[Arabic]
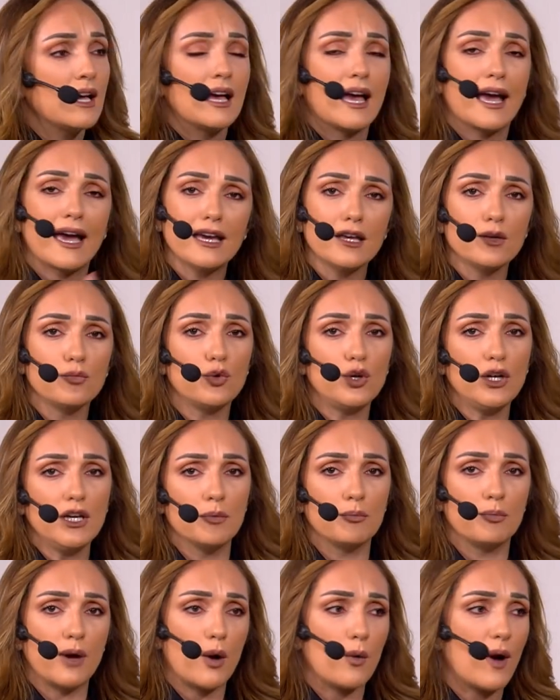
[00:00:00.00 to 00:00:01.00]
غير محب
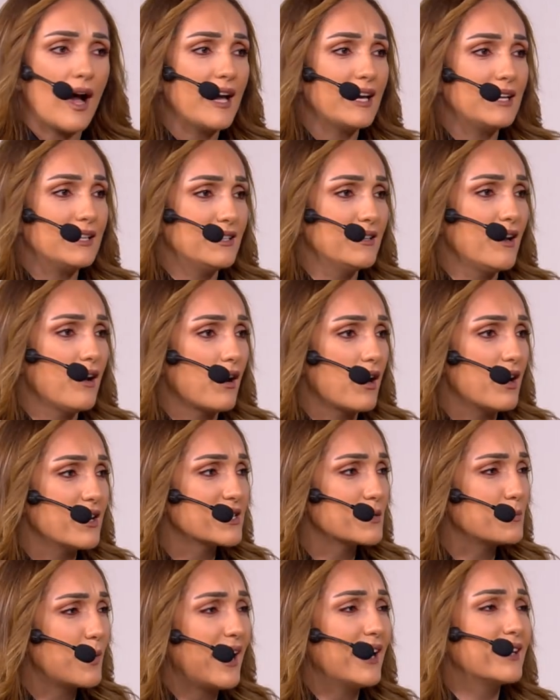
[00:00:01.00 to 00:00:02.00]
أو هاي العلاقة
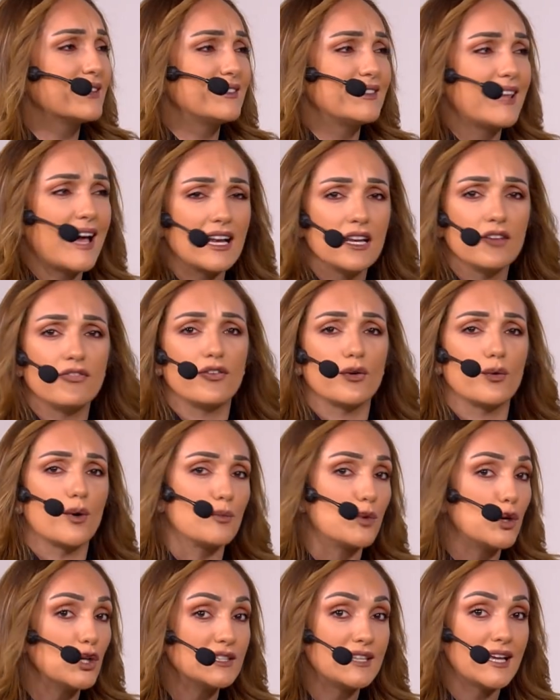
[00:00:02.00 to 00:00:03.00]
أصبحت تالفة
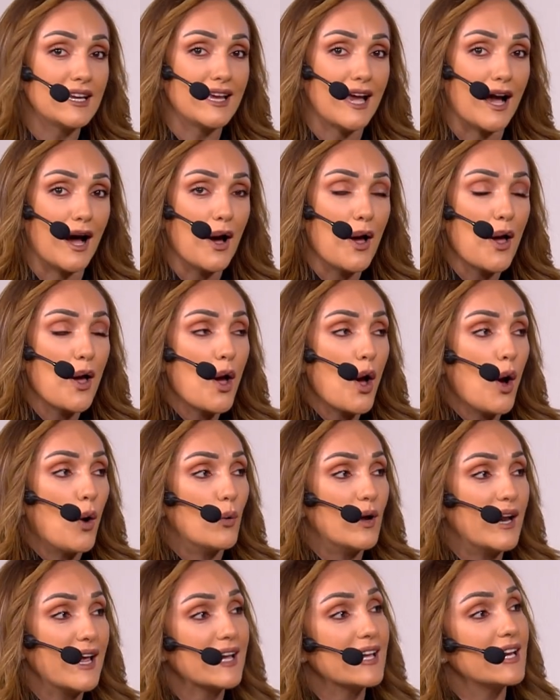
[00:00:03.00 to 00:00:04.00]
ومهترئة
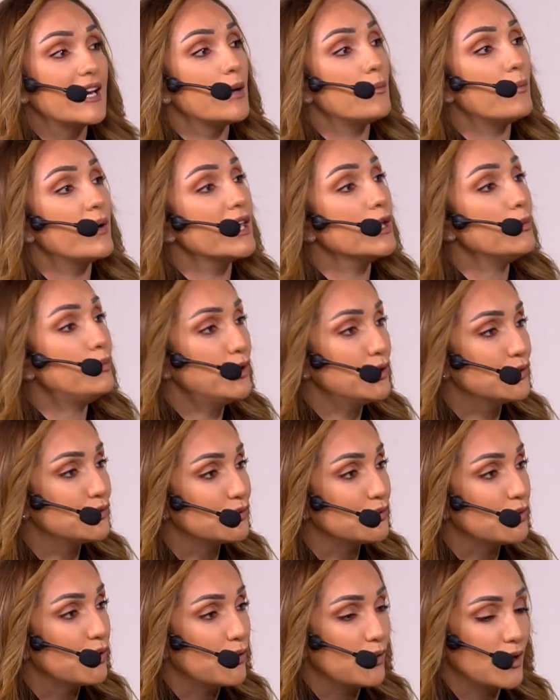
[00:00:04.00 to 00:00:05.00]
ولكن لما
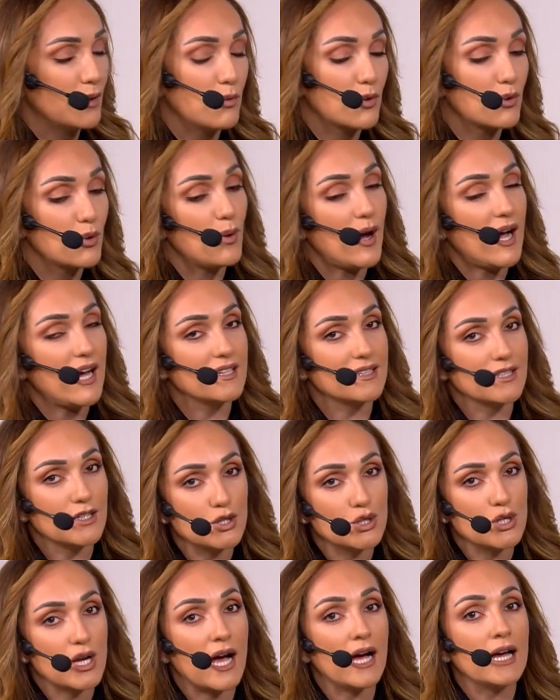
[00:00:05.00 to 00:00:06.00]
يبعدوا ولما كل واحد
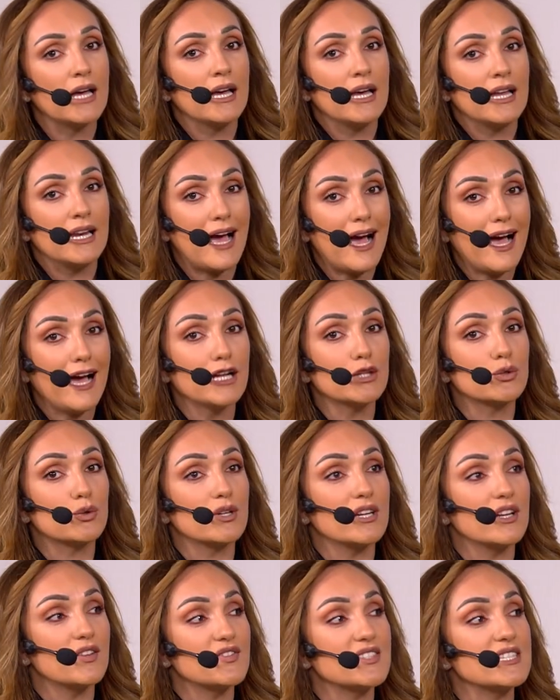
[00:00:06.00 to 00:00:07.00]
يرجع لحالته
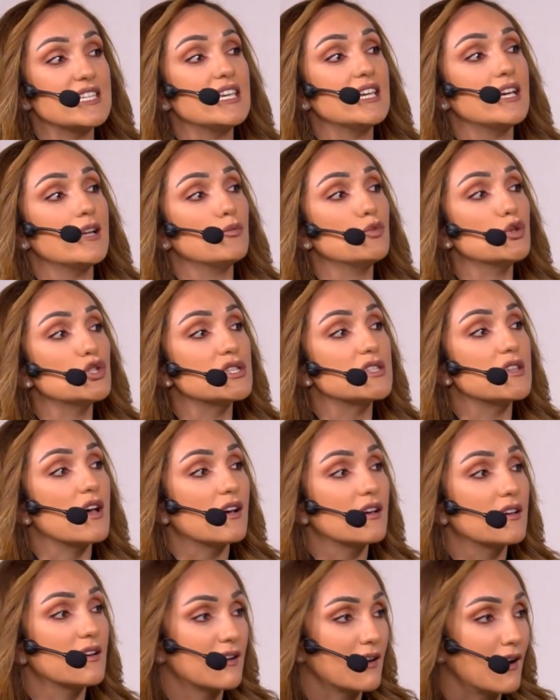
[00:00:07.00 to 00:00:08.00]
النفسية
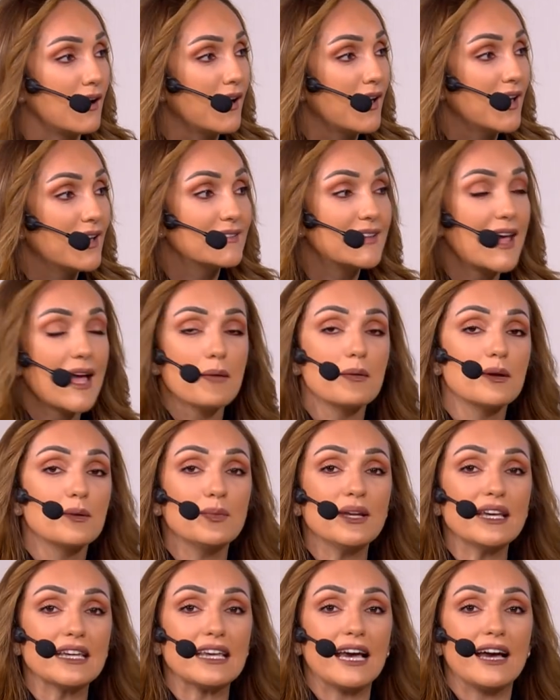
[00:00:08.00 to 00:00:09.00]
المستقرة دائما
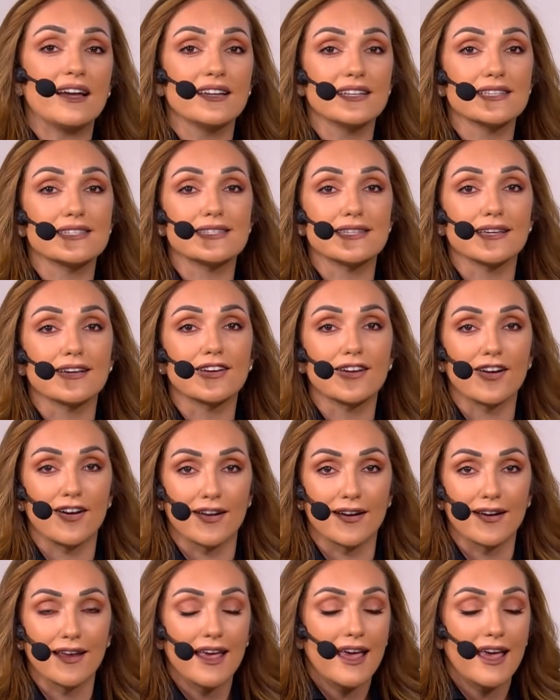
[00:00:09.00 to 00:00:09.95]
بنحكي عن الاستقرار